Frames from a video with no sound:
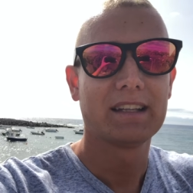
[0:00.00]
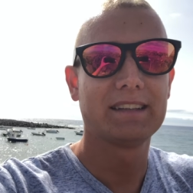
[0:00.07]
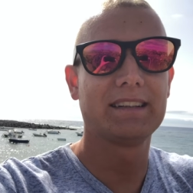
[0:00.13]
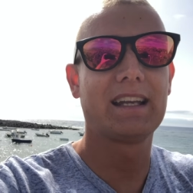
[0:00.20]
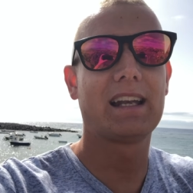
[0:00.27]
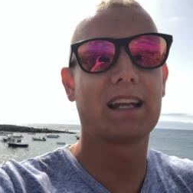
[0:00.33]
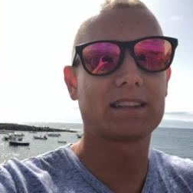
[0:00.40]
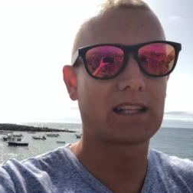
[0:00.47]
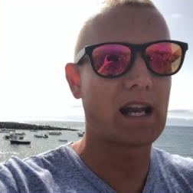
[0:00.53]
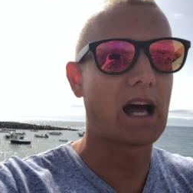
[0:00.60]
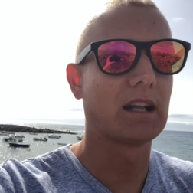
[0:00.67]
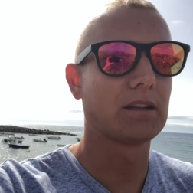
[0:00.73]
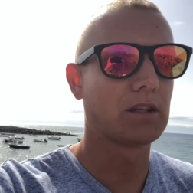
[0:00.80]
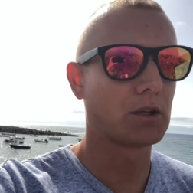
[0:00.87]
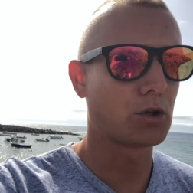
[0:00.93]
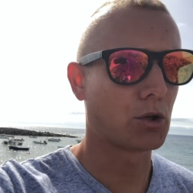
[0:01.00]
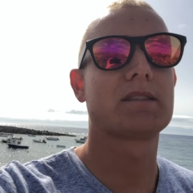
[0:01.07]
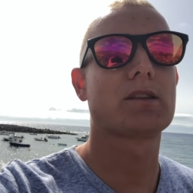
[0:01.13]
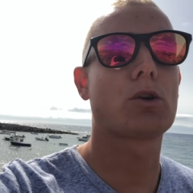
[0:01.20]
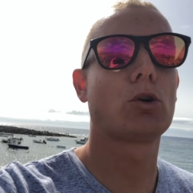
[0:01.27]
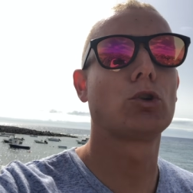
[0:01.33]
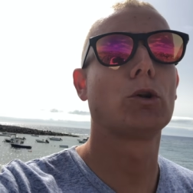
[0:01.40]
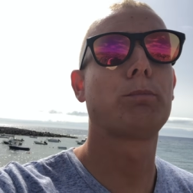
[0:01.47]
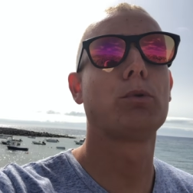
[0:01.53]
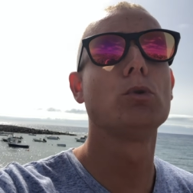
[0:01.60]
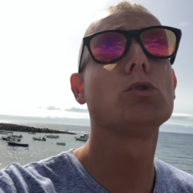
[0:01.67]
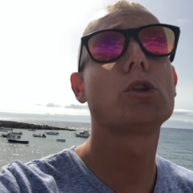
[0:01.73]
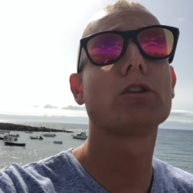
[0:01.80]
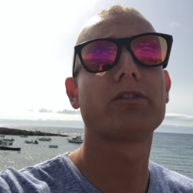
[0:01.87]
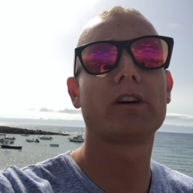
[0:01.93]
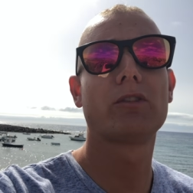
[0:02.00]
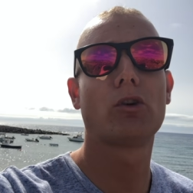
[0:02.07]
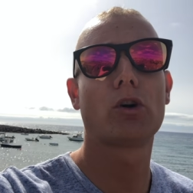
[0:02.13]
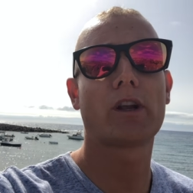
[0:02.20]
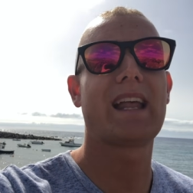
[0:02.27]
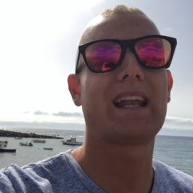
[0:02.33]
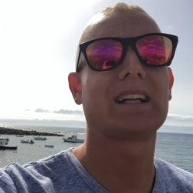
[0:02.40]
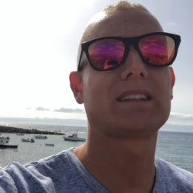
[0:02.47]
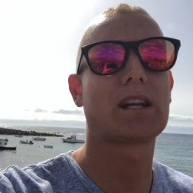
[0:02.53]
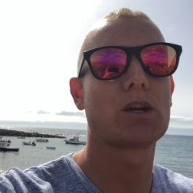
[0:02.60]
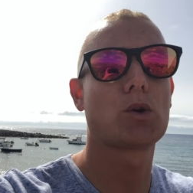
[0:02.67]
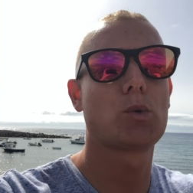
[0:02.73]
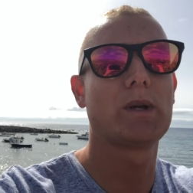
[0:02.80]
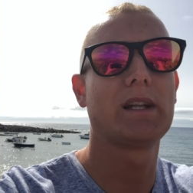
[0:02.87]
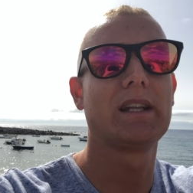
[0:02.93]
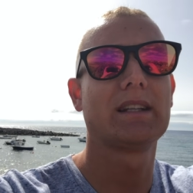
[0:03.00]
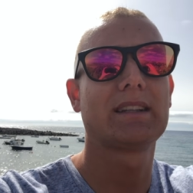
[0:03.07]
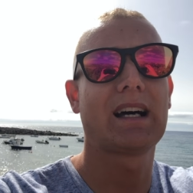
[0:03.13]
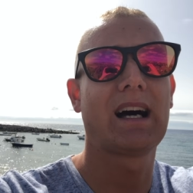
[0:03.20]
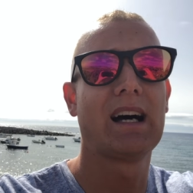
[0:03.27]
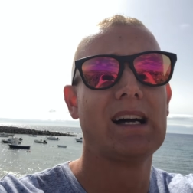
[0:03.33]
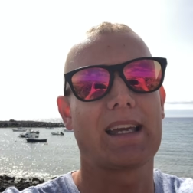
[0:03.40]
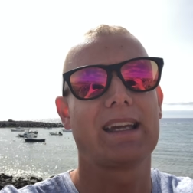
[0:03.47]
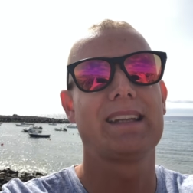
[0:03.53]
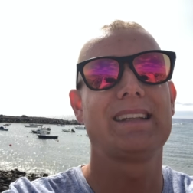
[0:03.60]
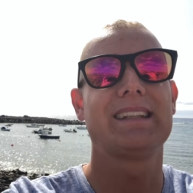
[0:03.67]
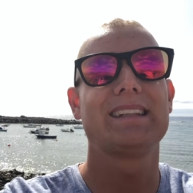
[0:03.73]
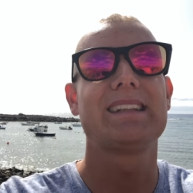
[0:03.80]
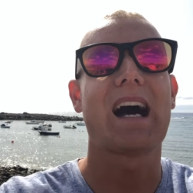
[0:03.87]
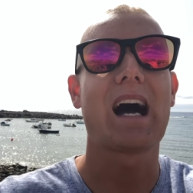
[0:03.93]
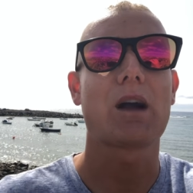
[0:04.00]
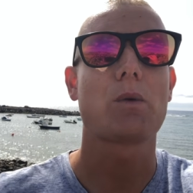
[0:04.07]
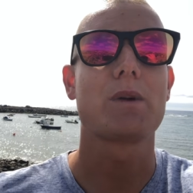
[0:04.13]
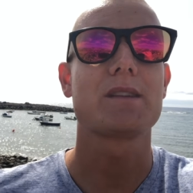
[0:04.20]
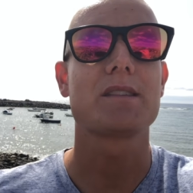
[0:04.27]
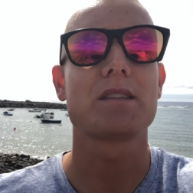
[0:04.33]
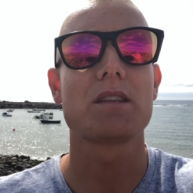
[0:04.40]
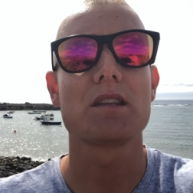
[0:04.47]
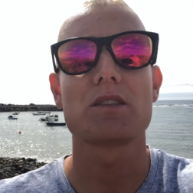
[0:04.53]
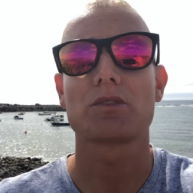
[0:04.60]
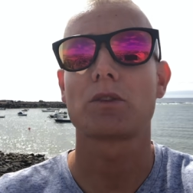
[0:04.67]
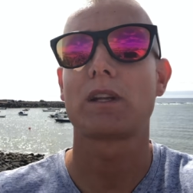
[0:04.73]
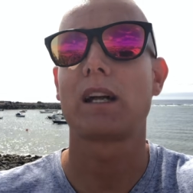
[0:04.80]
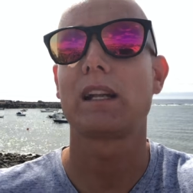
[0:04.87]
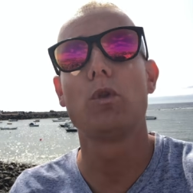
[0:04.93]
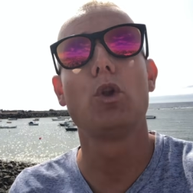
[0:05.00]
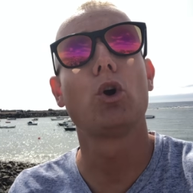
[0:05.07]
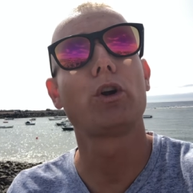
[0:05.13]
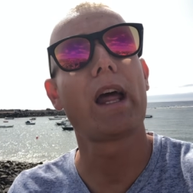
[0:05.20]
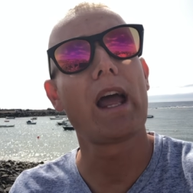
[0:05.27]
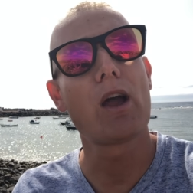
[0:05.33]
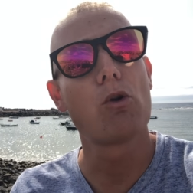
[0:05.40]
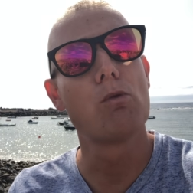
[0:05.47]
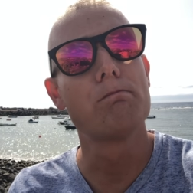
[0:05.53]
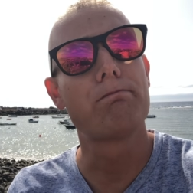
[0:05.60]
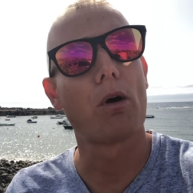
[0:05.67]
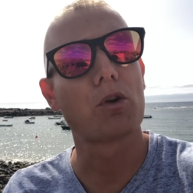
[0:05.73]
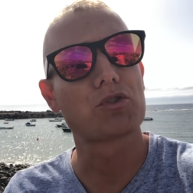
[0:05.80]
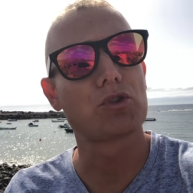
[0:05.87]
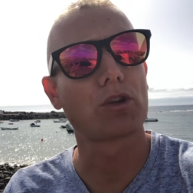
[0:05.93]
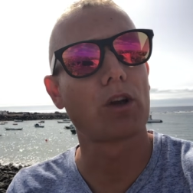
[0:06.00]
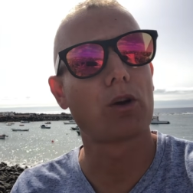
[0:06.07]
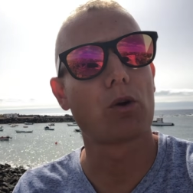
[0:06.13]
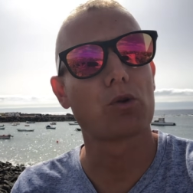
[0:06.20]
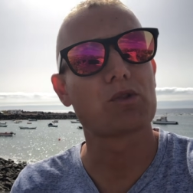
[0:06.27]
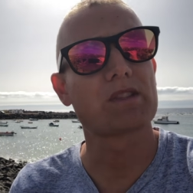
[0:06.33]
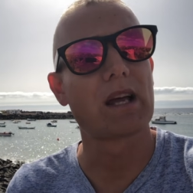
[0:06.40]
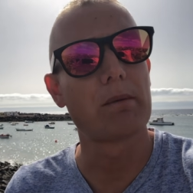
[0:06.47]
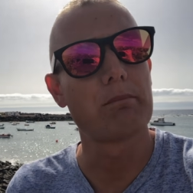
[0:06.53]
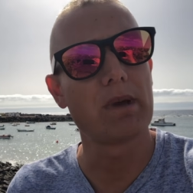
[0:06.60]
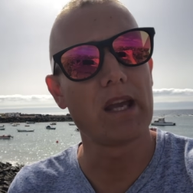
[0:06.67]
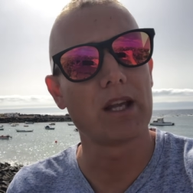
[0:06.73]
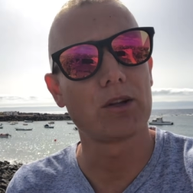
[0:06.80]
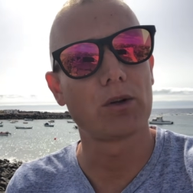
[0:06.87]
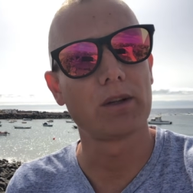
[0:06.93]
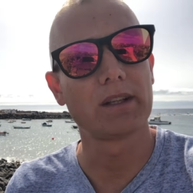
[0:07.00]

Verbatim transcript: nell'Atlantico. Secondo punto a favore è la tranquillità che ti dà quest'isola. Non è un posto che costa meno